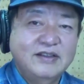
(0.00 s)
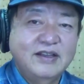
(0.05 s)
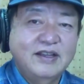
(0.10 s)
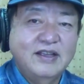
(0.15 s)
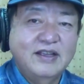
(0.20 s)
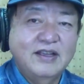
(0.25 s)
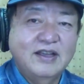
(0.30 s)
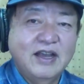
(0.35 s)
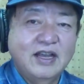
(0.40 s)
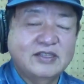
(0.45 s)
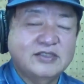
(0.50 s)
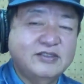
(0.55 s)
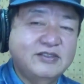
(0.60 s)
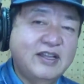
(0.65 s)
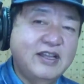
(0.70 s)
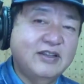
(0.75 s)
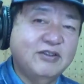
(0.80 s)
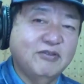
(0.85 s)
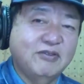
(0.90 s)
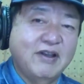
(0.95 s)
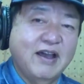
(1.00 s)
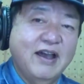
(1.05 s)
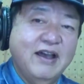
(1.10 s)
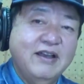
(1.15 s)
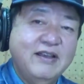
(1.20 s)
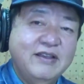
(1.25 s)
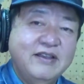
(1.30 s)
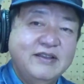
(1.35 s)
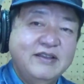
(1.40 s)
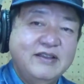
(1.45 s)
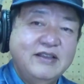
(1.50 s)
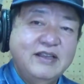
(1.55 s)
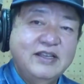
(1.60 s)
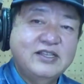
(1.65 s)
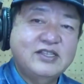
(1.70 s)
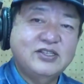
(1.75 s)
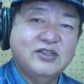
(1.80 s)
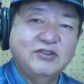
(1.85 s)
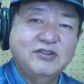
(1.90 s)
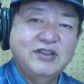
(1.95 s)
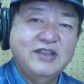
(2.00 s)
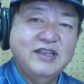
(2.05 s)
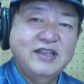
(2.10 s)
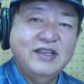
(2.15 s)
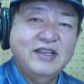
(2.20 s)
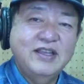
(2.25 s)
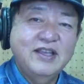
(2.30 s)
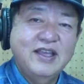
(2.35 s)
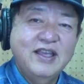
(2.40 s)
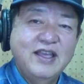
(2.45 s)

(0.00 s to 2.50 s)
えー、初デートが一緒に